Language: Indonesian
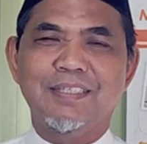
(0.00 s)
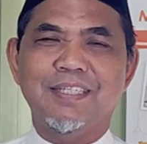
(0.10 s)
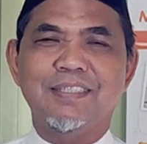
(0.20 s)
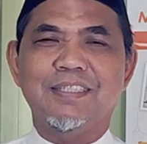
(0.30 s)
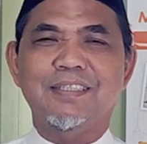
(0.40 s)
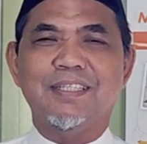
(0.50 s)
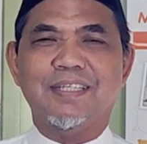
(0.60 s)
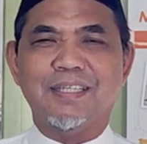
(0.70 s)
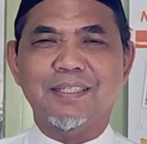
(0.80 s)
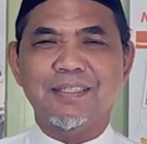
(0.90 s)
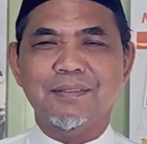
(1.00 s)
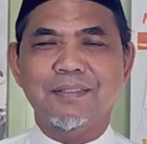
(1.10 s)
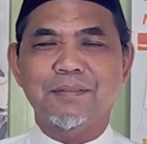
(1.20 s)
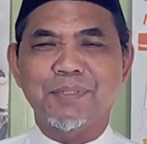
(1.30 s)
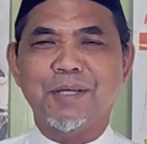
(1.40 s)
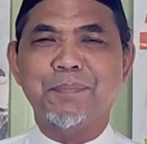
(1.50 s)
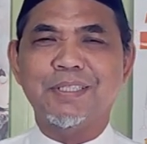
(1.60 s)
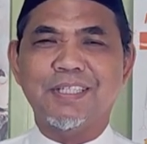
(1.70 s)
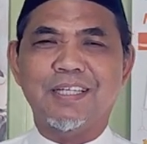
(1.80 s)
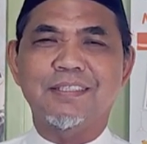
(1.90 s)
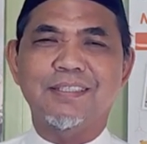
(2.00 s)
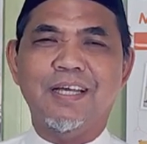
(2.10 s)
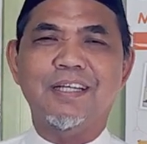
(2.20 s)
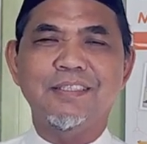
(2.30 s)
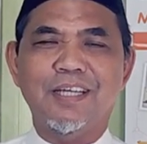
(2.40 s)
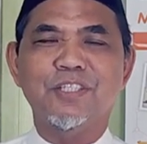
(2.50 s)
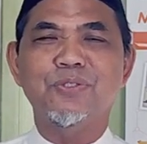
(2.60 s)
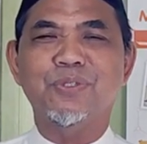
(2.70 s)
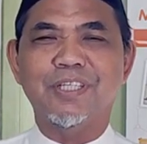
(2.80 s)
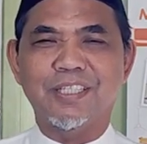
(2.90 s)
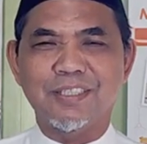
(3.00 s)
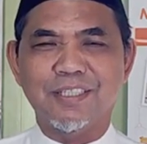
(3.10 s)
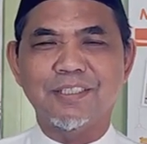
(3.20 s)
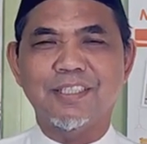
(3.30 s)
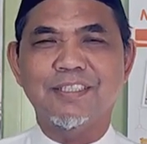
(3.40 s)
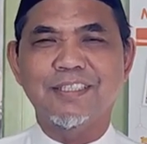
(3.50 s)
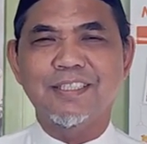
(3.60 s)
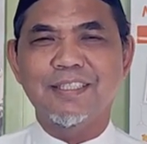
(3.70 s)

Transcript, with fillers: dan kita mendapatkan hadiah surganya Allah.